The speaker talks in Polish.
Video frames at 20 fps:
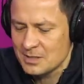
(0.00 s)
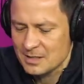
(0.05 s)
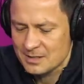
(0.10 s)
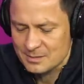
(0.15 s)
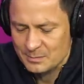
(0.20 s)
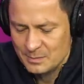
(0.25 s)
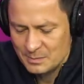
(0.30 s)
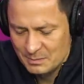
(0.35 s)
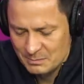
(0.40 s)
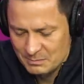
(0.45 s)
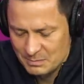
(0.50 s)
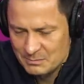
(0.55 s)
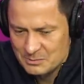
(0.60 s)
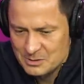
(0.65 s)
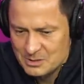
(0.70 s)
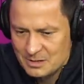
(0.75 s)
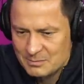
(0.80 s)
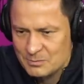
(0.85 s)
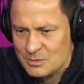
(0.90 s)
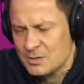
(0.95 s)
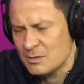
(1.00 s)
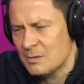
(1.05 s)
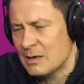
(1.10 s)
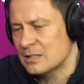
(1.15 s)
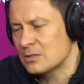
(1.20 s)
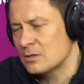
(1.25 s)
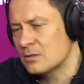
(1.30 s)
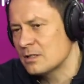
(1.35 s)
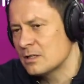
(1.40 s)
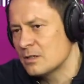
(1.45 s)
I tak sobie pomyślałem, no są
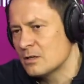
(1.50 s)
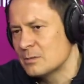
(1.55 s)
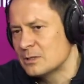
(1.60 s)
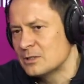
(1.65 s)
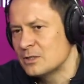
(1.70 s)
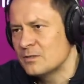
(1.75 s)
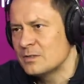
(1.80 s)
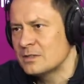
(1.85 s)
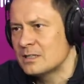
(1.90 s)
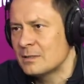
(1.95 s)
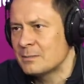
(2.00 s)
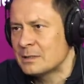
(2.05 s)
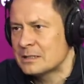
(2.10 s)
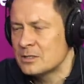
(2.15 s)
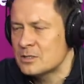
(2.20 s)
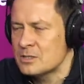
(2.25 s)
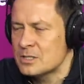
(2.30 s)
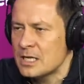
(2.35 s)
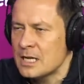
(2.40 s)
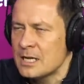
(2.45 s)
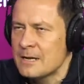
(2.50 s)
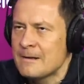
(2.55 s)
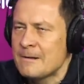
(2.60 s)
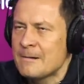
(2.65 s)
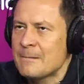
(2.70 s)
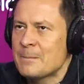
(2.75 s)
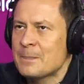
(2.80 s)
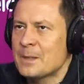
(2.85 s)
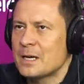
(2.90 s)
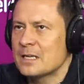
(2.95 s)
aktorki komediowe, dramatyczne,
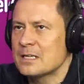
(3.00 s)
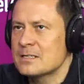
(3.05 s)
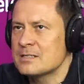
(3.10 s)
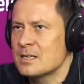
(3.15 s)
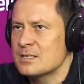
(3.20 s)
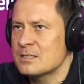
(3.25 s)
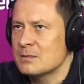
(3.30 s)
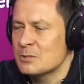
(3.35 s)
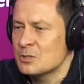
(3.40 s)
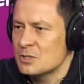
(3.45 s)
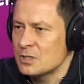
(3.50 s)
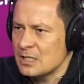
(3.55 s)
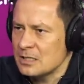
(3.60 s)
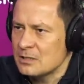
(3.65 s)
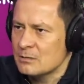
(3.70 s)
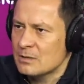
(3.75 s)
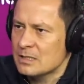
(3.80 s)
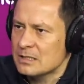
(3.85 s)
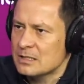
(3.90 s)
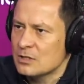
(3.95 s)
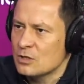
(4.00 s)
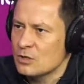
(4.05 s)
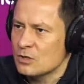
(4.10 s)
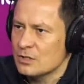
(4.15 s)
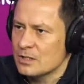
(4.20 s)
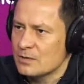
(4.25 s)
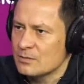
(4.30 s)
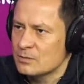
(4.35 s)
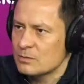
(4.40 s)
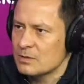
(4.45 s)
a ja znalazłem jeszcze jedną
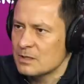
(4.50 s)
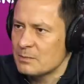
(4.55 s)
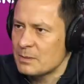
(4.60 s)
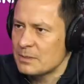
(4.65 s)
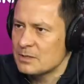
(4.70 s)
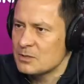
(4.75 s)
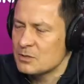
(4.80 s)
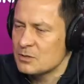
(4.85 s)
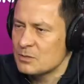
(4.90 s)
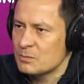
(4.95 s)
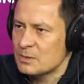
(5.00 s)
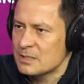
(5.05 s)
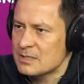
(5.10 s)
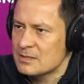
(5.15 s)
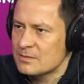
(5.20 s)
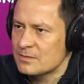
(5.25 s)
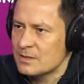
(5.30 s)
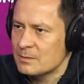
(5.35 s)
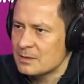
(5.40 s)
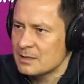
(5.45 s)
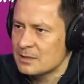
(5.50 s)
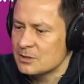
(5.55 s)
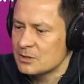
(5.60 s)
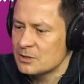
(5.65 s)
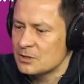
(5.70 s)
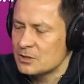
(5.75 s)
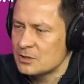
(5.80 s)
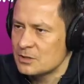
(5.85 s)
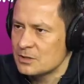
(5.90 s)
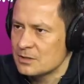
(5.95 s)
kategorię, w której pani się uplasowała
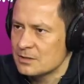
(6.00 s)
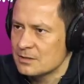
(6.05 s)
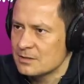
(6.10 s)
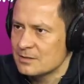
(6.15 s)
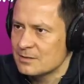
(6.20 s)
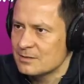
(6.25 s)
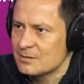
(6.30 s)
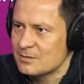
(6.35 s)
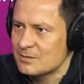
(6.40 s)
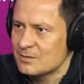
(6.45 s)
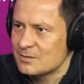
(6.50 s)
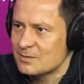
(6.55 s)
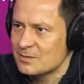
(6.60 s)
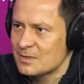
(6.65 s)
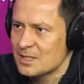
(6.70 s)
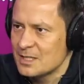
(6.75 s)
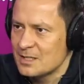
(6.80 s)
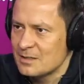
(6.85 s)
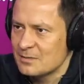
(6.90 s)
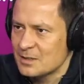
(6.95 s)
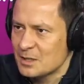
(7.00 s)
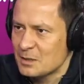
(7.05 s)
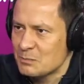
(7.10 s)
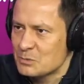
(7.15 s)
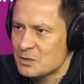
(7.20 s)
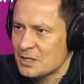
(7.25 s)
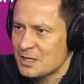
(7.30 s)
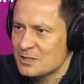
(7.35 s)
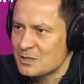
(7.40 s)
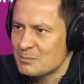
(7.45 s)
gdzieś y, w, w,
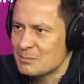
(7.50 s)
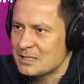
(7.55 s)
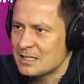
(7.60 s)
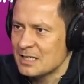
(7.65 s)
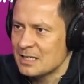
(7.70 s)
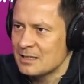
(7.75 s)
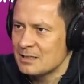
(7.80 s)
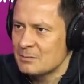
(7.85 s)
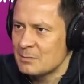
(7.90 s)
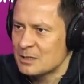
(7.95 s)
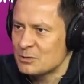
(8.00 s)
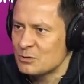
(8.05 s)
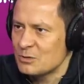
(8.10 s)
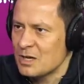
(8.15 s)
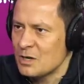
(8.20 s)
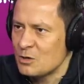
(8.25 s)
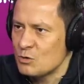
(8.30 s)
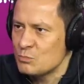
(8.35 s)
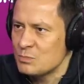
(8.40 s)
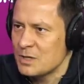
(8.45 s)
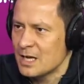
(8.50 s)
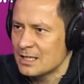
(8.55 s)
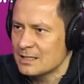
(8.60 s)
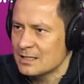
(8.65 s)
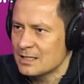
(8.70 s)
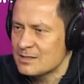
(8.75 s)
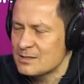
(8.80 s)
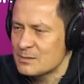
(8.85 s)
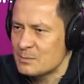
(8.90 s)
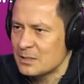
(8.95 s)
takim przekazie medialnym. Aktorka
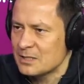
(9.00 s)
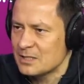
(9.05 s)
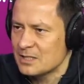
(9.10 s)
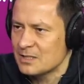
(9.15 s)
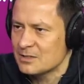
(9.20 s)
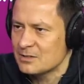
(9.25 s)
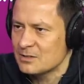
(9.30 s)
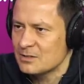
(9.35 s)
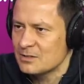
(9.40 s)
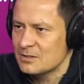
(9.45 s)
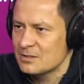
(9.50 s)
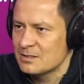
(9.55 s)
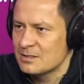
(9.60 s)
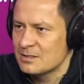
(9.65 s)
lubiana. Co pani na to?